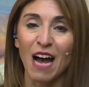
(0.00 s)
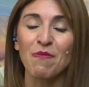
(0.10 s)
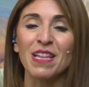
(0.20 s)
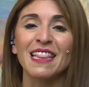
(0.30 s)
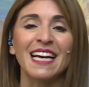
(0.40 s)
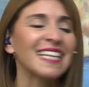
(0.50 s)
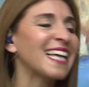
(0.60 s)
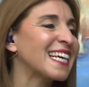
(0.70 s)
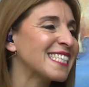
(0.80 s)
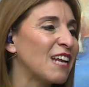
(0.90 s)
a pintar.
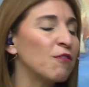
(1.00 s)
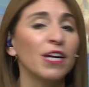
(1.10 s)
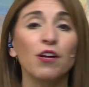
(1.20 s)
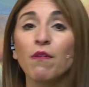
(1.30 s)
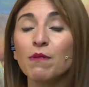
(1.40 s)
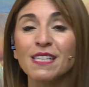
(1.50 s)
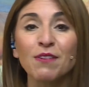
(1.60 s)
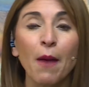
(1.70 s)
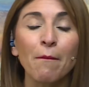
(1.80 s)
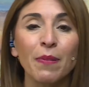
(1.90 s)
Gracias, Lucre. Nos vamos a
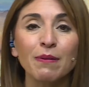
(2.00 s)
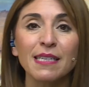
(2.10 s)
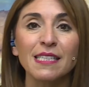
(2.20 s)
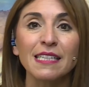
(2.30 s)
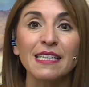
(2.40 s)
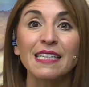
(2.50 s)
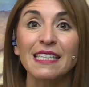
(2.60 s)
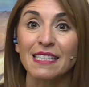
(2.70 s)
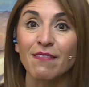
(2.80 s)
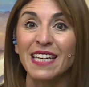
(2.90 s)
una pausa chiquitita y
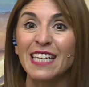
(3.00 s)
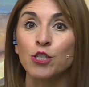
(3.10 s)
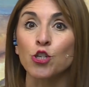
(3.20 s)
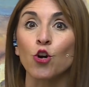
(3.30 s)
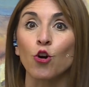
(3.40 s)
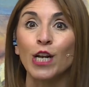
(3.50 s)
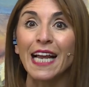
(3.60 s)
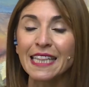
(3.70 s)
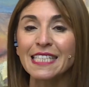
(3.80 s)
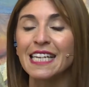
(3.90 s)
ya se viene el
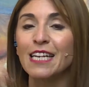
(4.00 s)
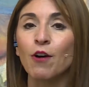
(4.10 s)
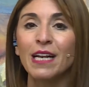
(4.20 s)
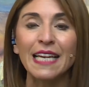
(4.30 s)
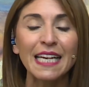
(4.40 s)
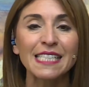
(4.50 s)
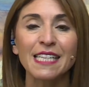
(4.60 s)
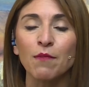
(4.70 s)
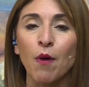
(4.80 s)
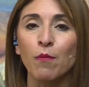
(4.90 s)
chocolate, ya llegó Alexi,
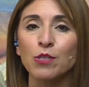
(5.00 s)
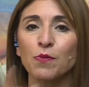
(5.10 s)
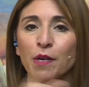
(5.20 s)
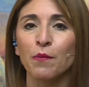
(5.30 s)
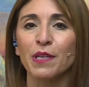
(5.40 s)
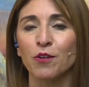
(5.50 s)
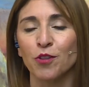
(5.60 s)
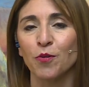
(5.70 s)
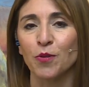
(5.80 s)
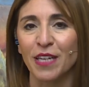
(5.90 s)
tenemos mucho para compartir con
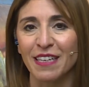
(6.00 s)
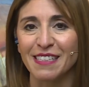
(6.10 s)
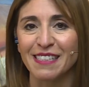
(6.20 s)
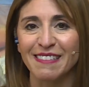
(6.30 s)
todos ustedes.